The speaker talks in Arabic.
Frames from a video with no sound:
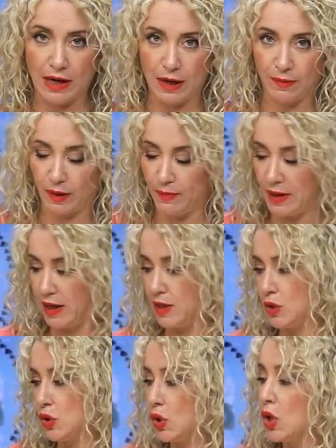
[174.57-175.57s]

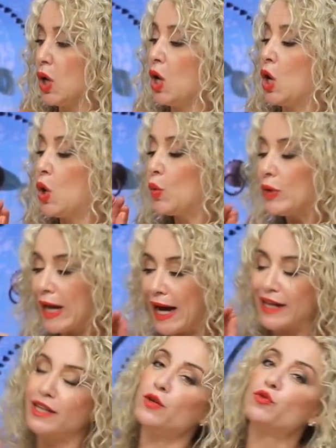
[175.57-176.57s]
البريباراسيون
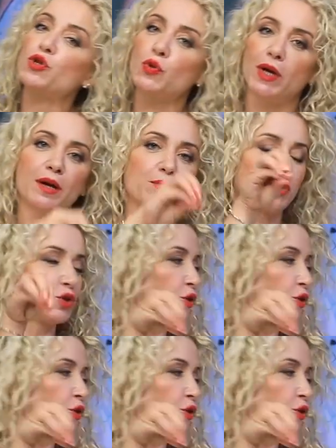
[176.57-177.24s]
ونخليه شويه باش